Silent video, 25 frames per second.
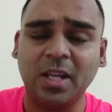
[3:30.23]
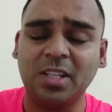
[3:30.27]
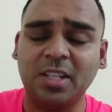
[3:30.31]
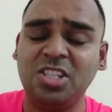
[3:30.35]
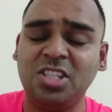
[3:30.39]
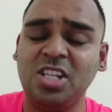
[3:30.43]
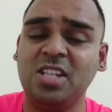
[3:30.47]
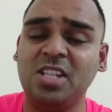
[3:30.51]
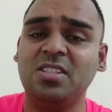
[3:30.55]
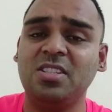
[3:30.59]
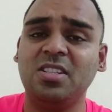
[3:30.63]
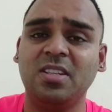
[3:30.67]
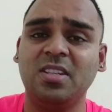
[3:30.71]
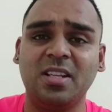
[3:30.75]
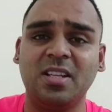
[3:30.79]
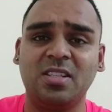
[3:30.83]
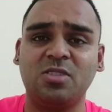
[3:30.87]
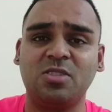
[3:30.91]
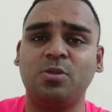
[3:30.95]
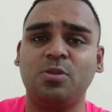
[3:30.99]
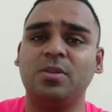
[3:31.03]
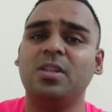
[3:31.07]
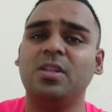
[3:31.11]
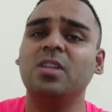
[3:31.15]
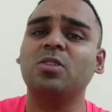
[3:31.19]
अच्छे अच्छे
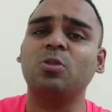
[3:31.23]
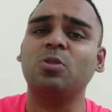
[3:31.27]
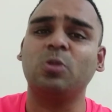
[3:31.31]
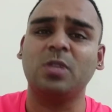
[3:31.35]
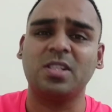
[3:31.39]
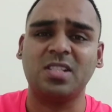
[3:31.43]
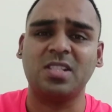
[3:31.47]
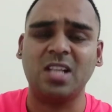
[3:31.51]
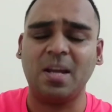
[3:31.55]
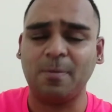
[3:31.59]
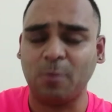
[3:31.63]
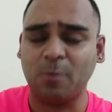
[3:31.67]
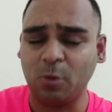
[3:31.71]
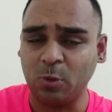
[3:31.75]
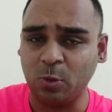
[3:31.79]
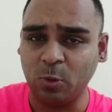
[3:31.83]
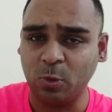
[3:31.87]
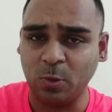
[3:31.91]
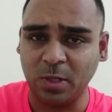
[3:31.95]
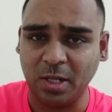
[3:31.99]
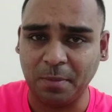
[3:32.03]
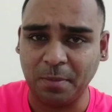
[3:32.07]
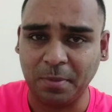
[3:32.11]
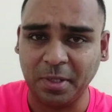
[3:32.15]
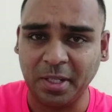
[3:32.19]
रेस्टोरेंट है थोड़ा सा आपको
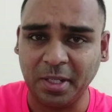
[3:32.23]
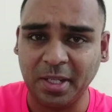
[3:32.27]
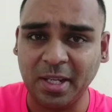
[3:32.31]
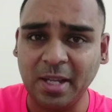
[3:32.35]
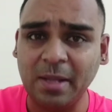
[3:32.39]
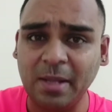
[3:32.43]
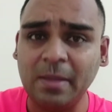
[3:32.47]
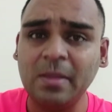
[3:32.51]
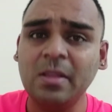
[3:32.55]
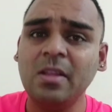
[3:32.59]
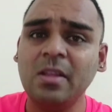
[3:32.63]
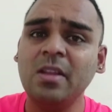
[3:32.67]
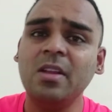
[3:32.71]
ढूंढना पड़ेगा